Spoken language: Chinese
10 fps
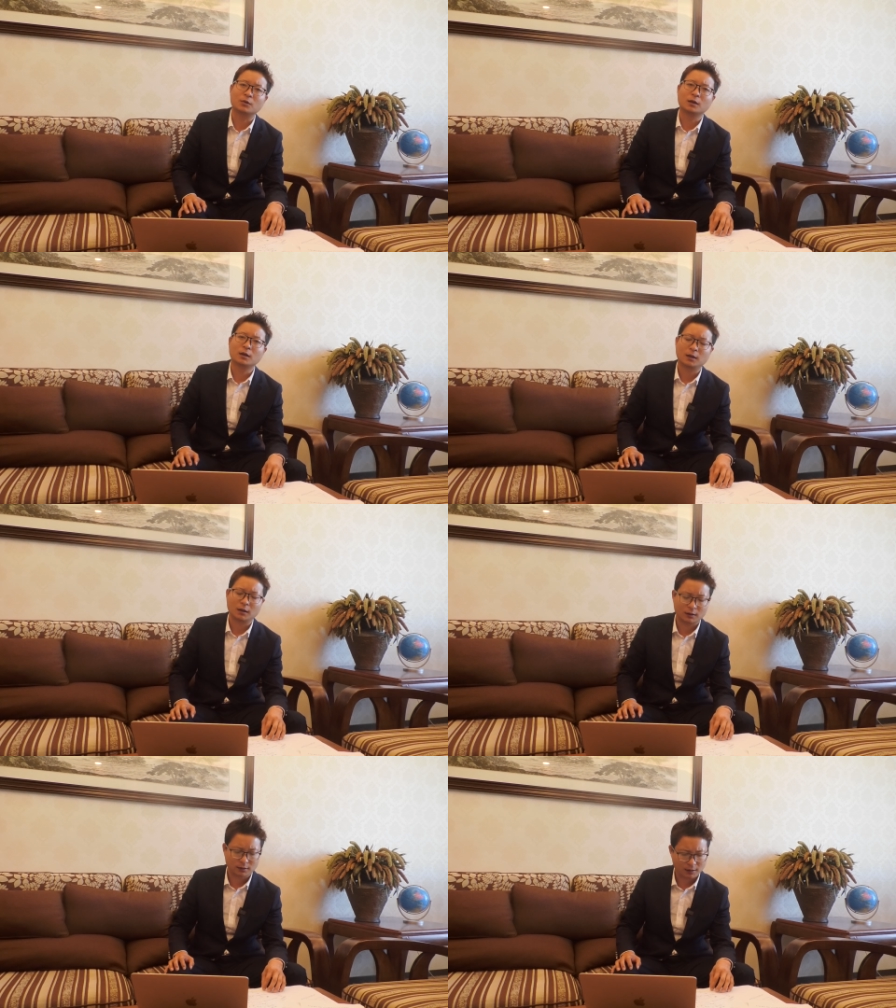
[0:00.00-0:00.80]
国
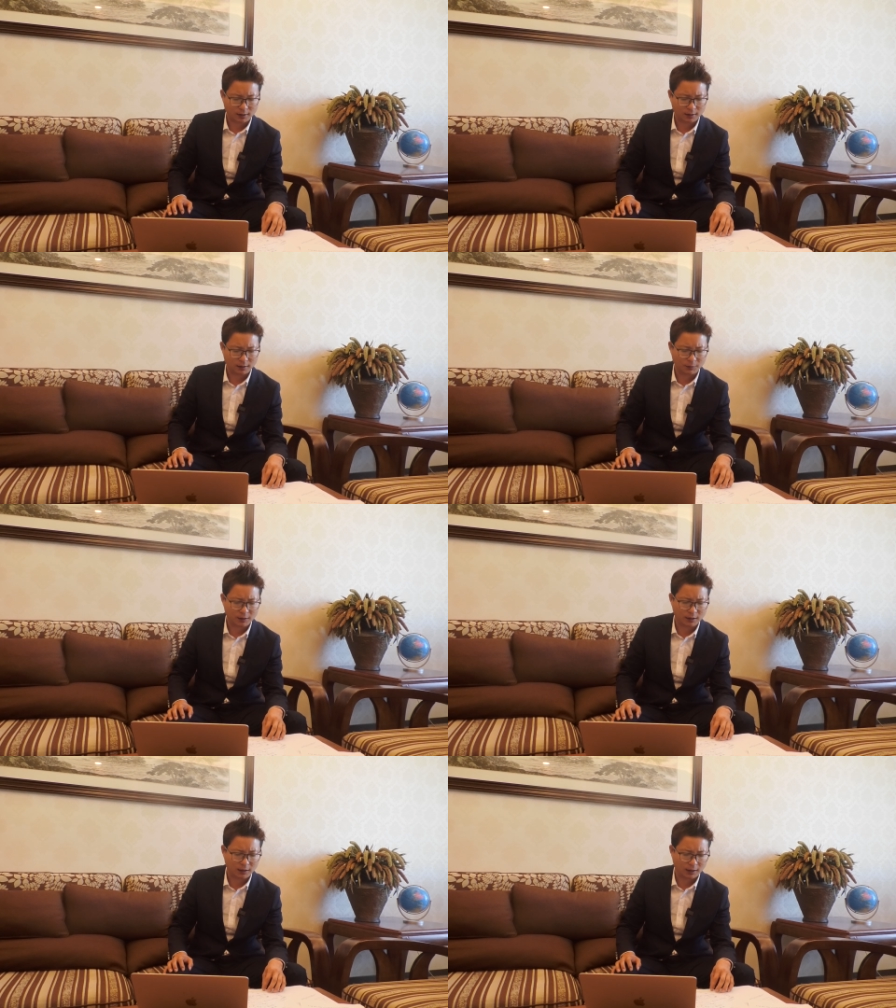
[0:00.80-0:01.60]
啊这个
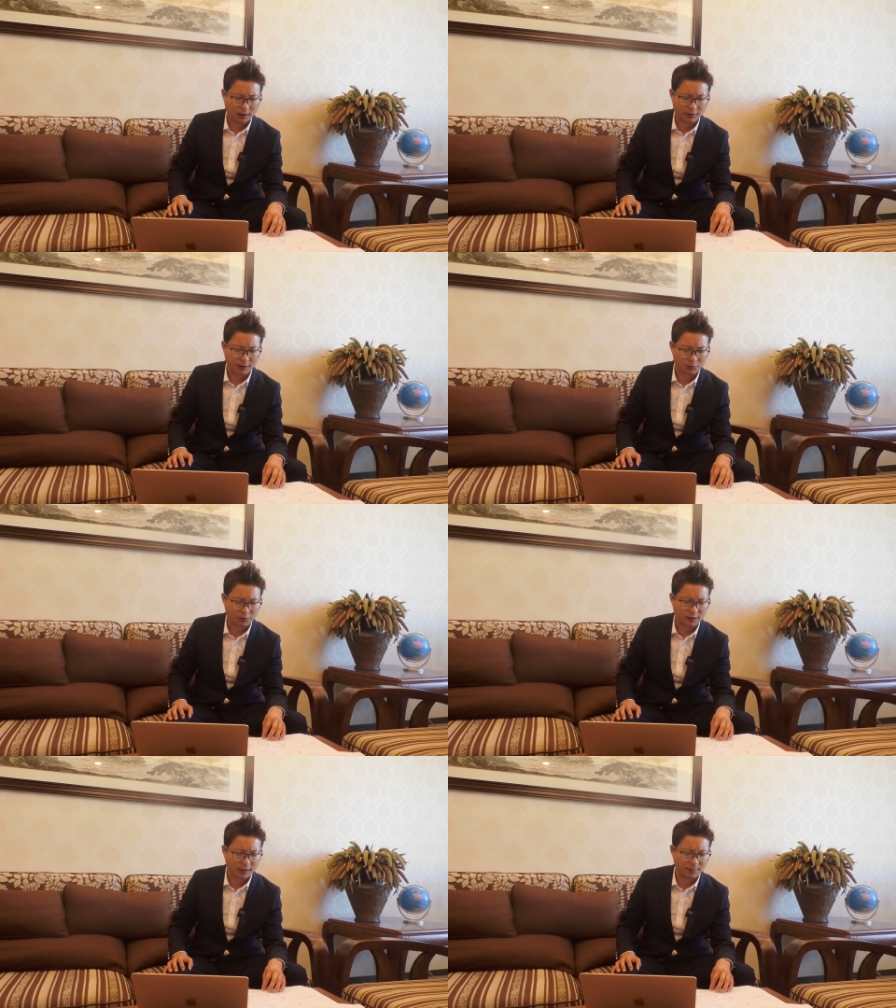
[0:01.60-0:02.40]
问题，然后也
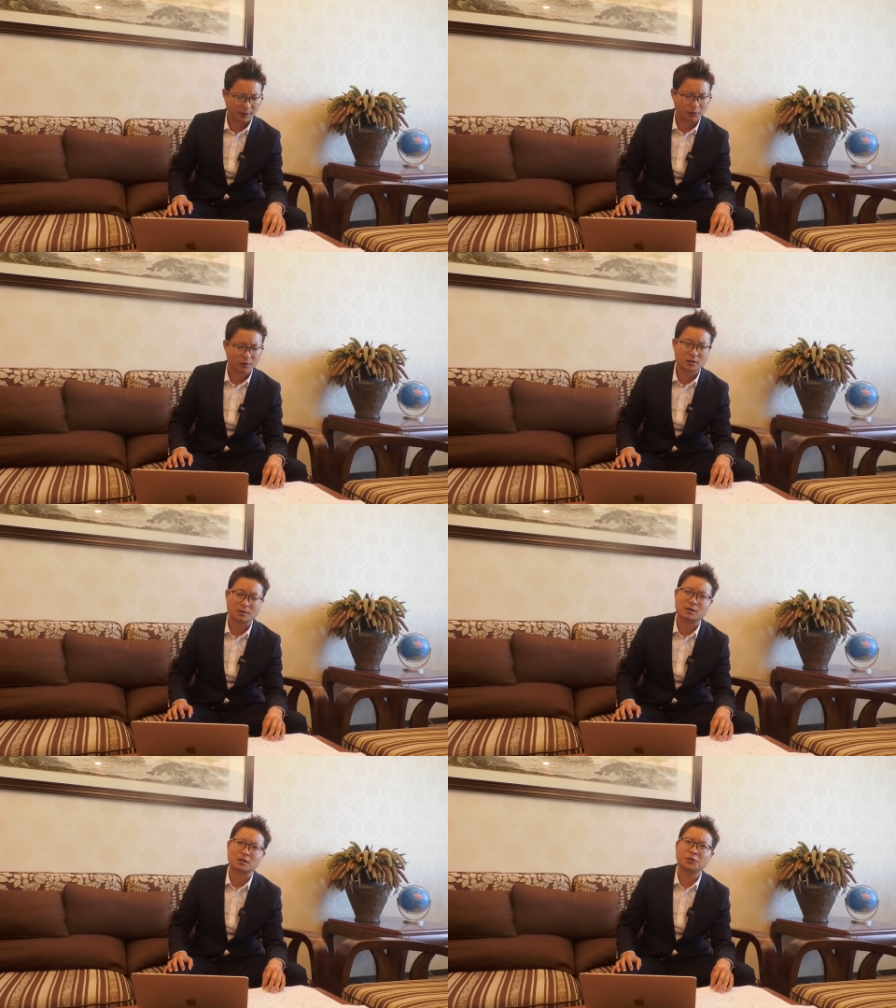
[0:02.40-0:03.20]
说一下美国
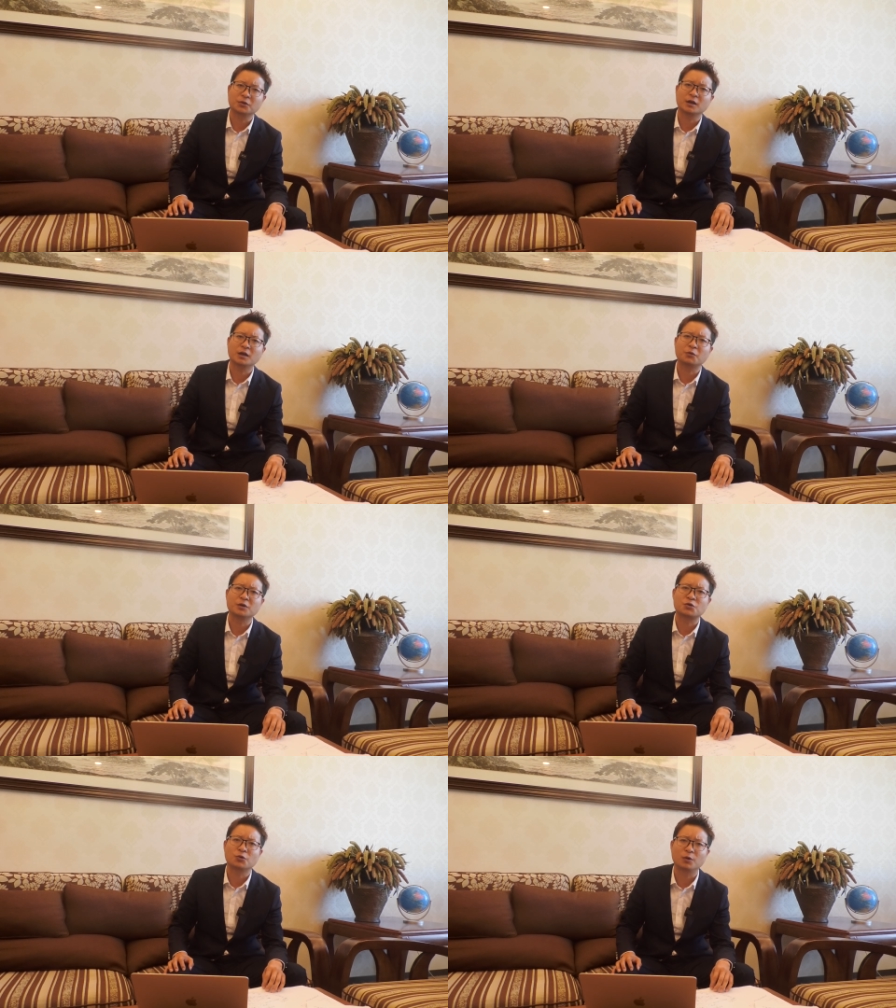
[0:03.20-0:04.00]
是不是有可能
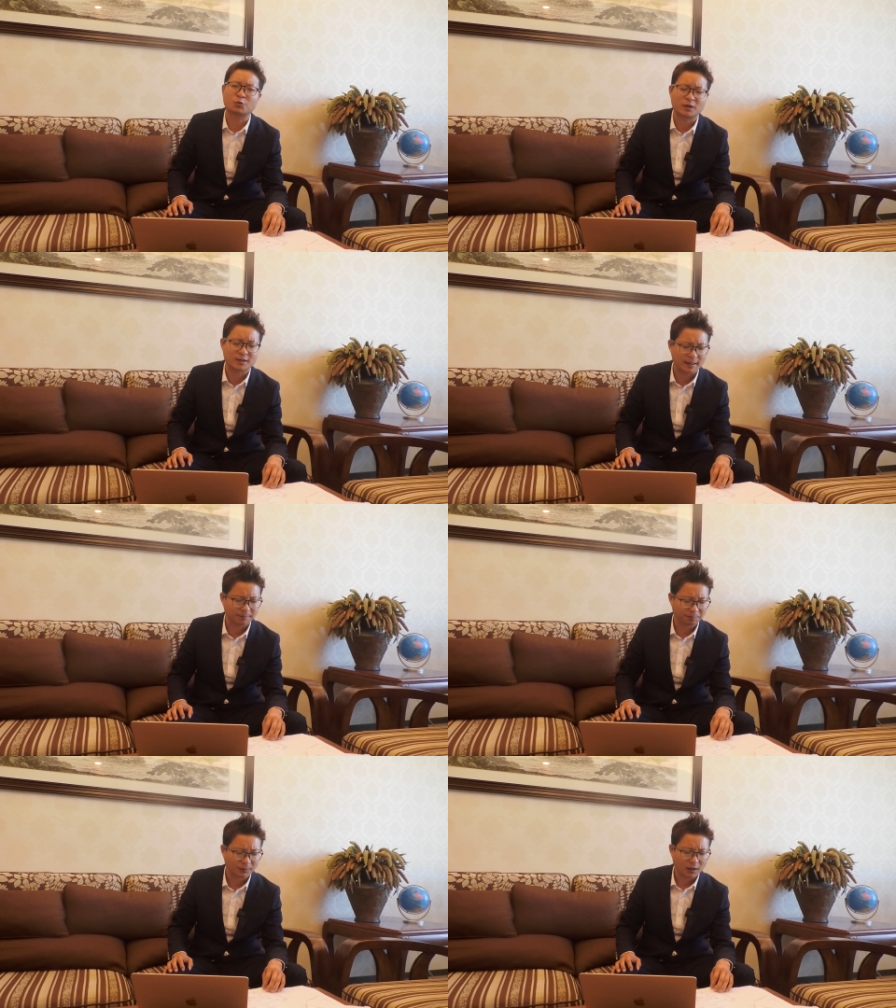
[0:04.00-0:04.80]
会秋后算账，